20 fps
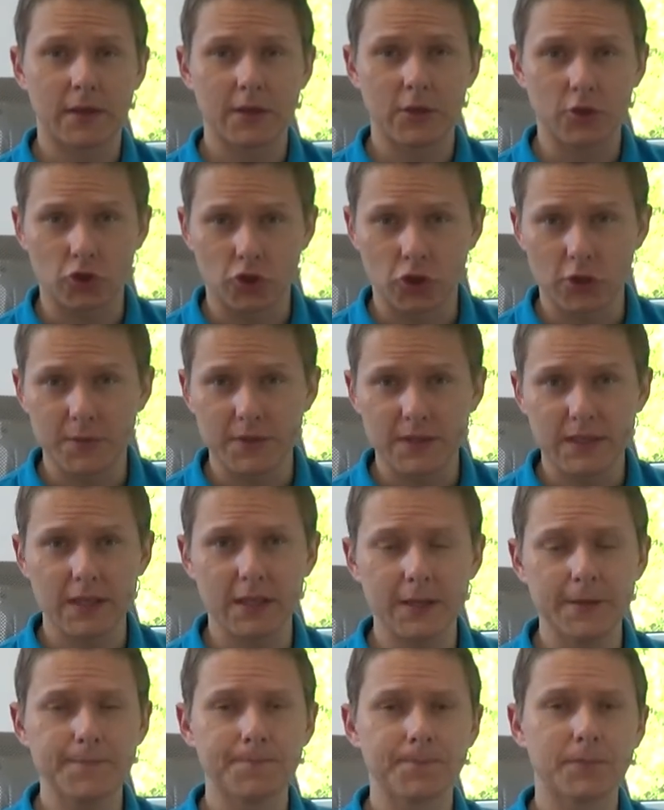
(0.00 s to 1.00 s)

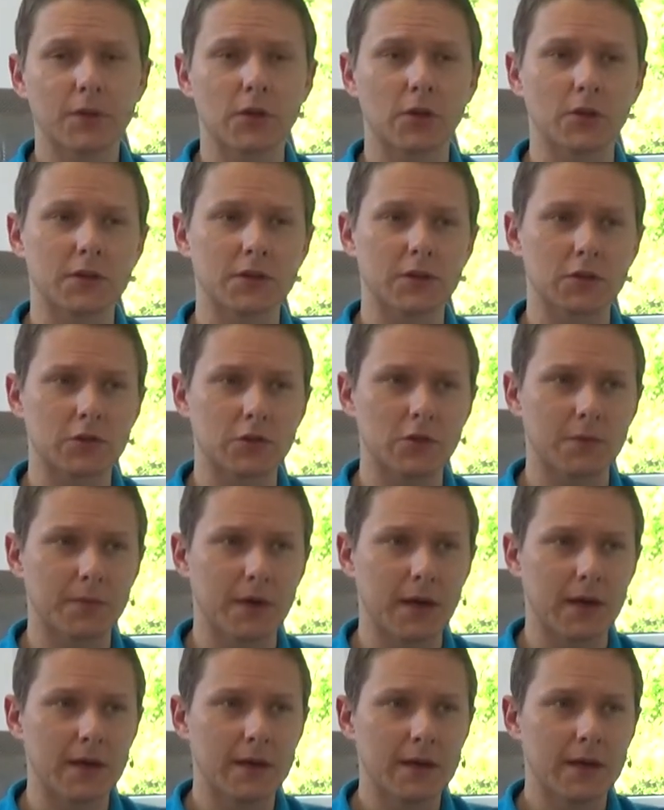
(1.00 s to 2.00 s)
Rzymski, to jest osoba,